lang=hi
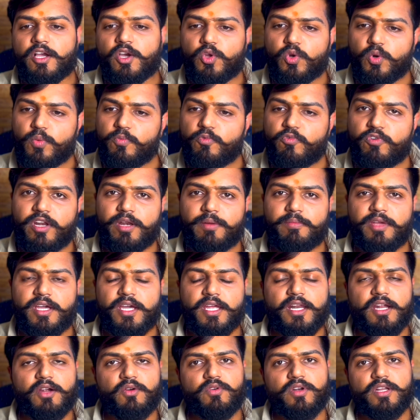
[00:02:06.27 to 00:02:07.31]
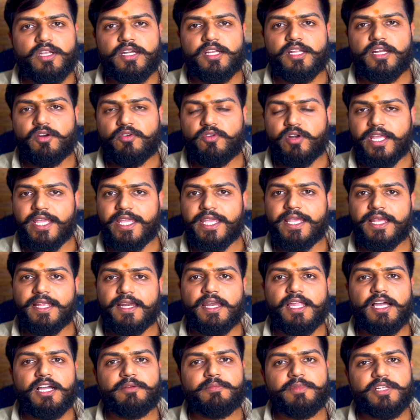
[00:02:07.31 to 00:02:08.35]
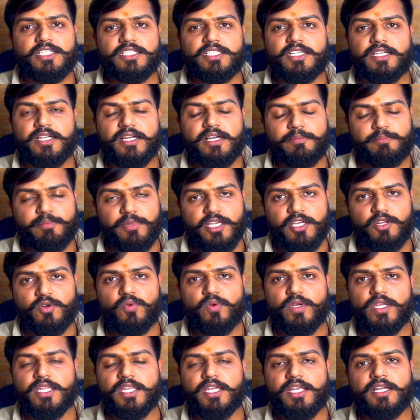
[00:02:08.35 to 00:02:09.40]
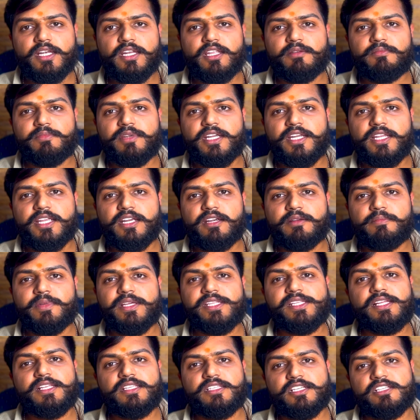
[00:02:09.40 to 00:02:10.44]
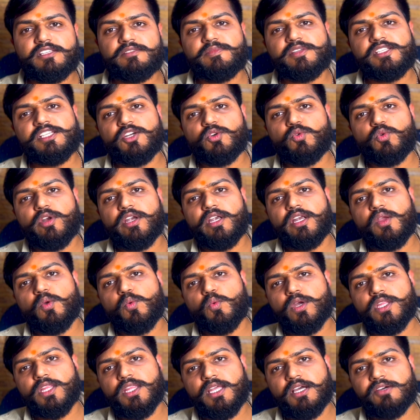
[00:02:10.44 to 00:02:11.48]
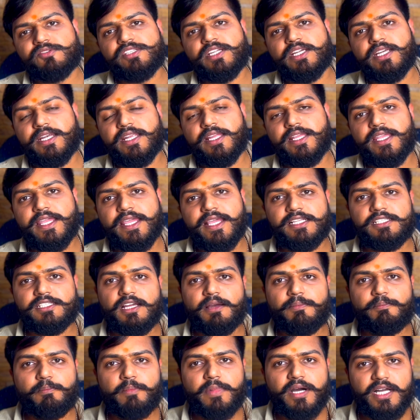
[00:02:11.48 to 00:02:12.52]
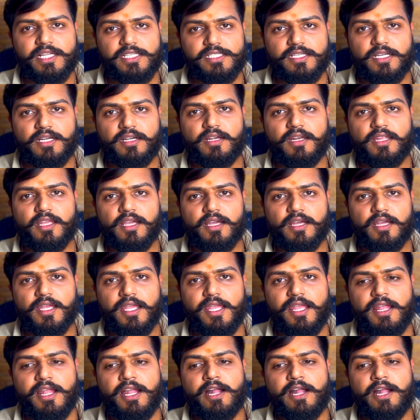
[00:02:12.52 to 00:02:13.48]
ग्रुप वन में अराउंड एंड अराउंड एक लाख बच्चे अपियर हुए थे इंटरमीडिएट में से जिसमें से ट्वेंटी वन थाउजेंड ने ये एग्जाम पास कर लिया है